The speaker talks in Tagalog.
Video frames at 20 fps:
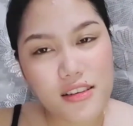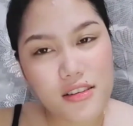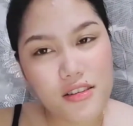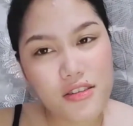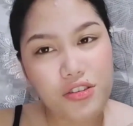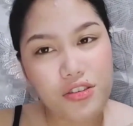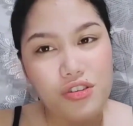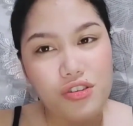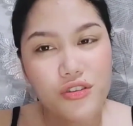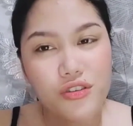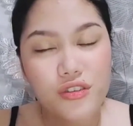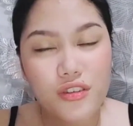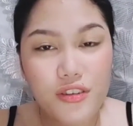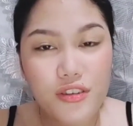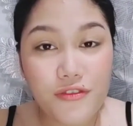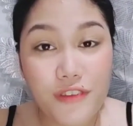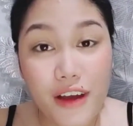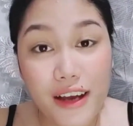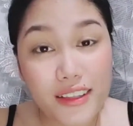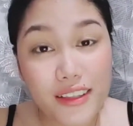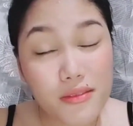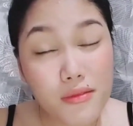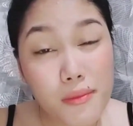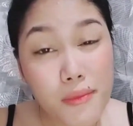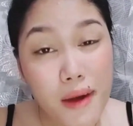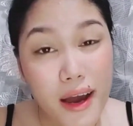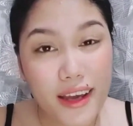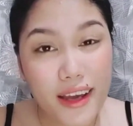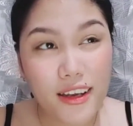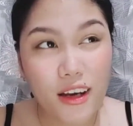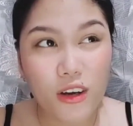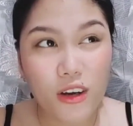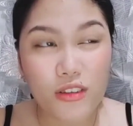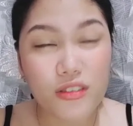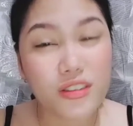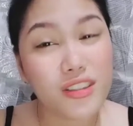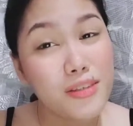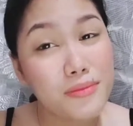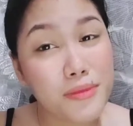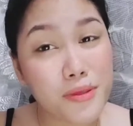yung fact na babae
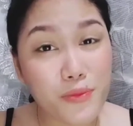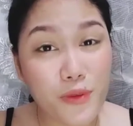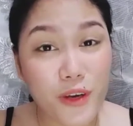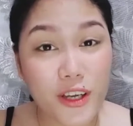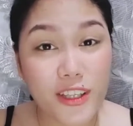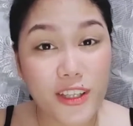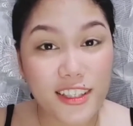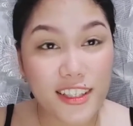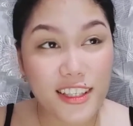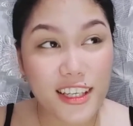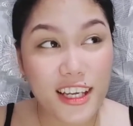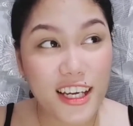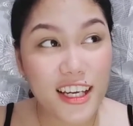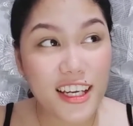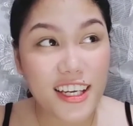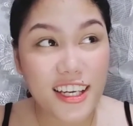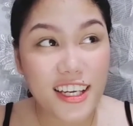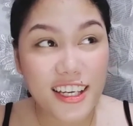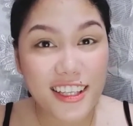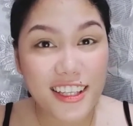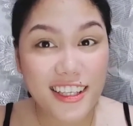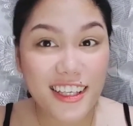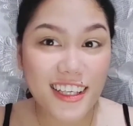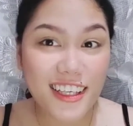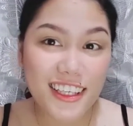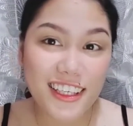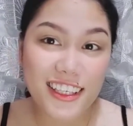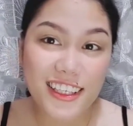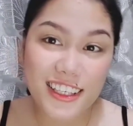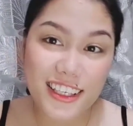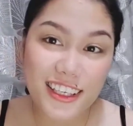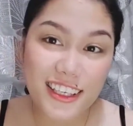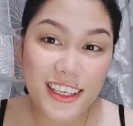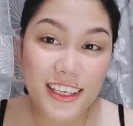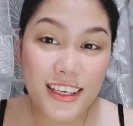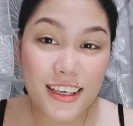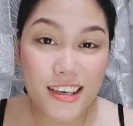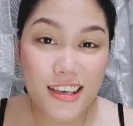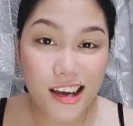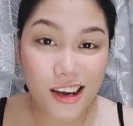ako, hindi naman pwede na
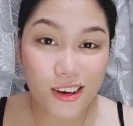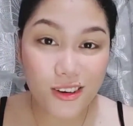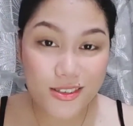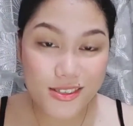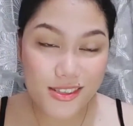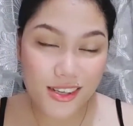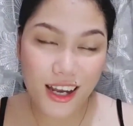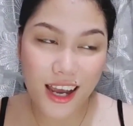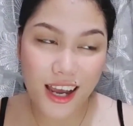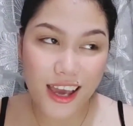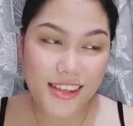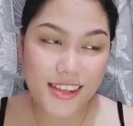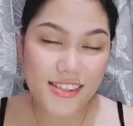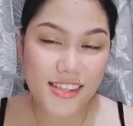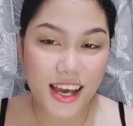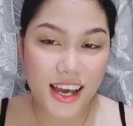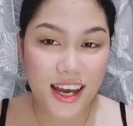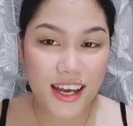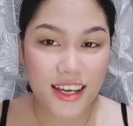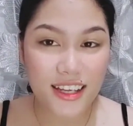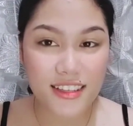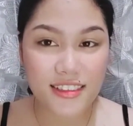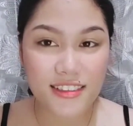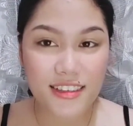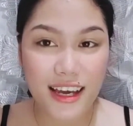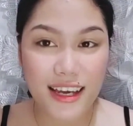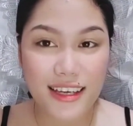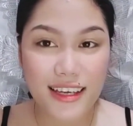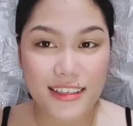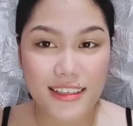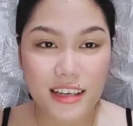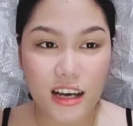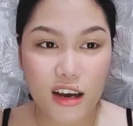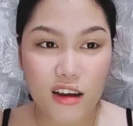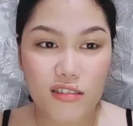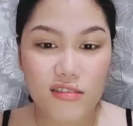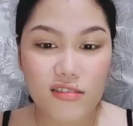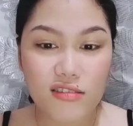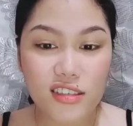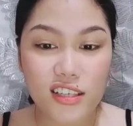nag-ihi ako sa kahit saan. At,
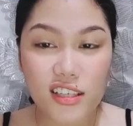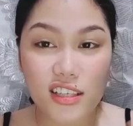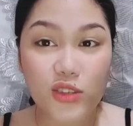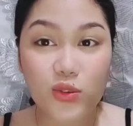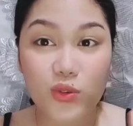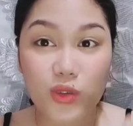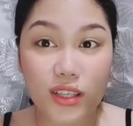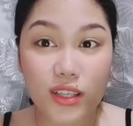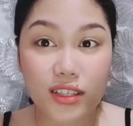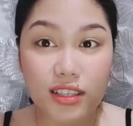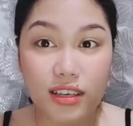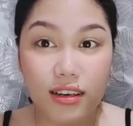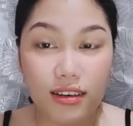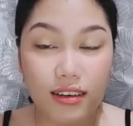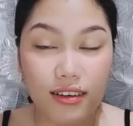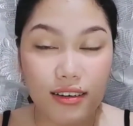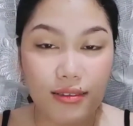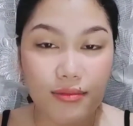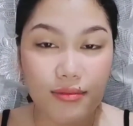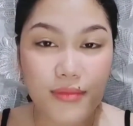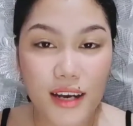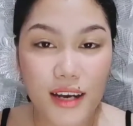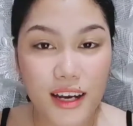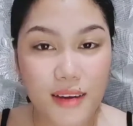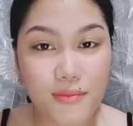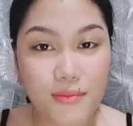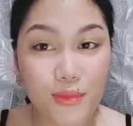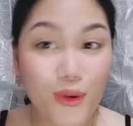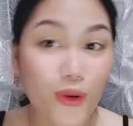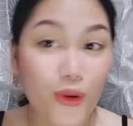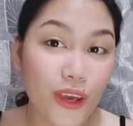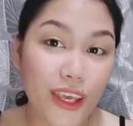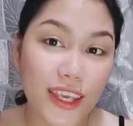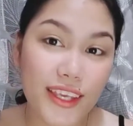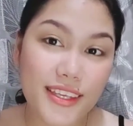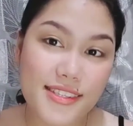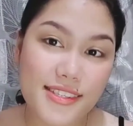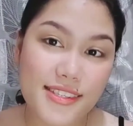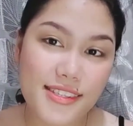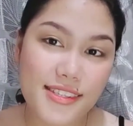di tulad ng mga
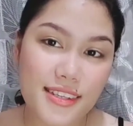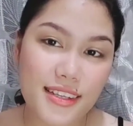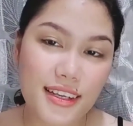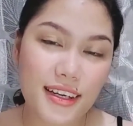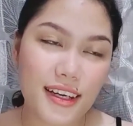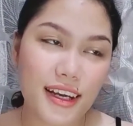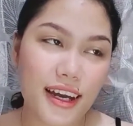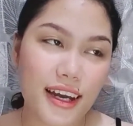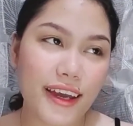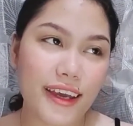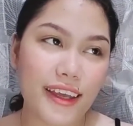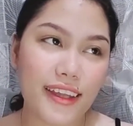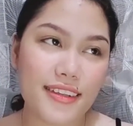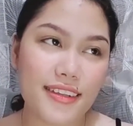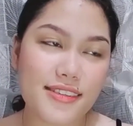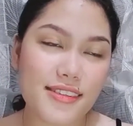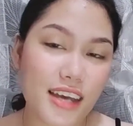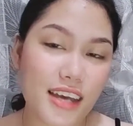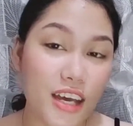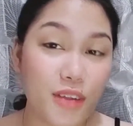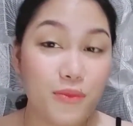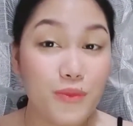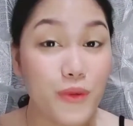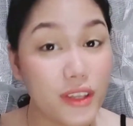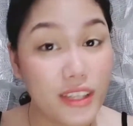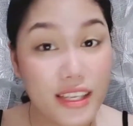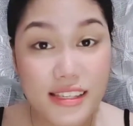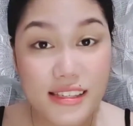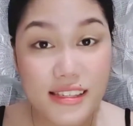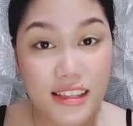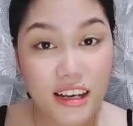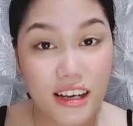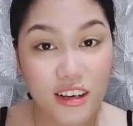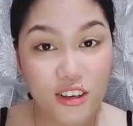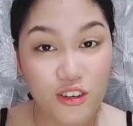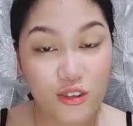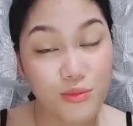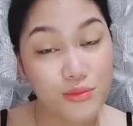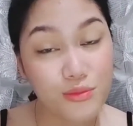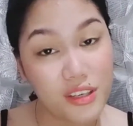boys na kahit saan pwede
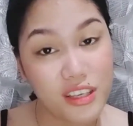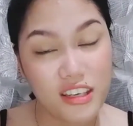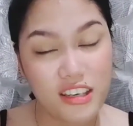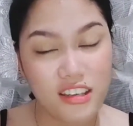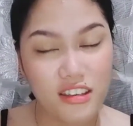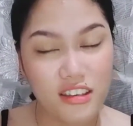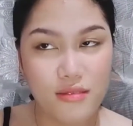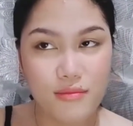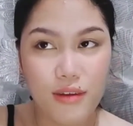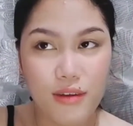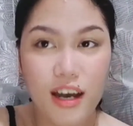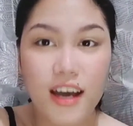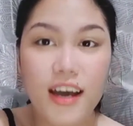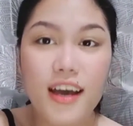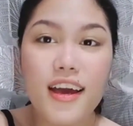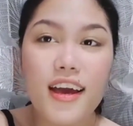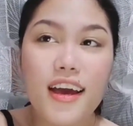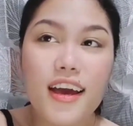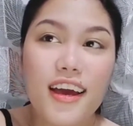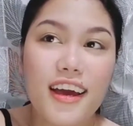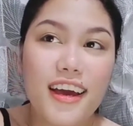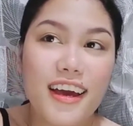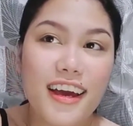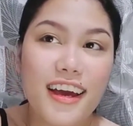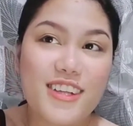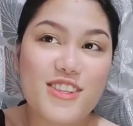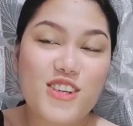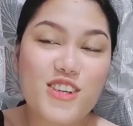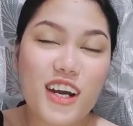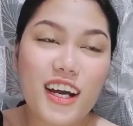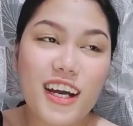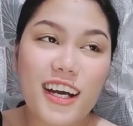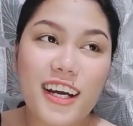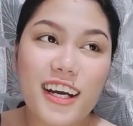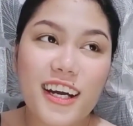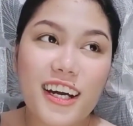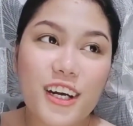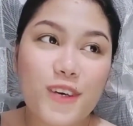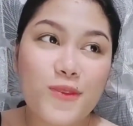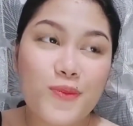silang umihi, ba diba? At saka,
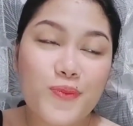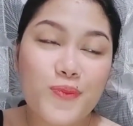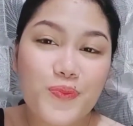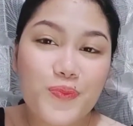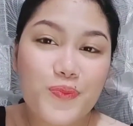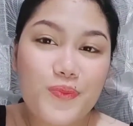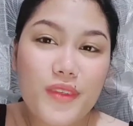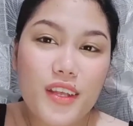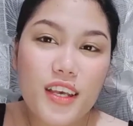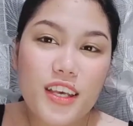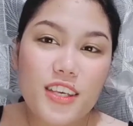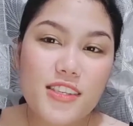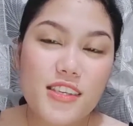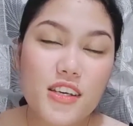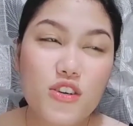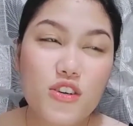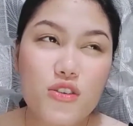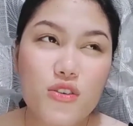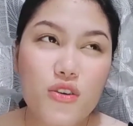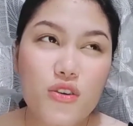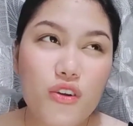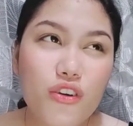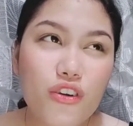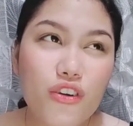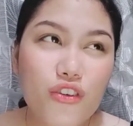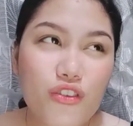siguro,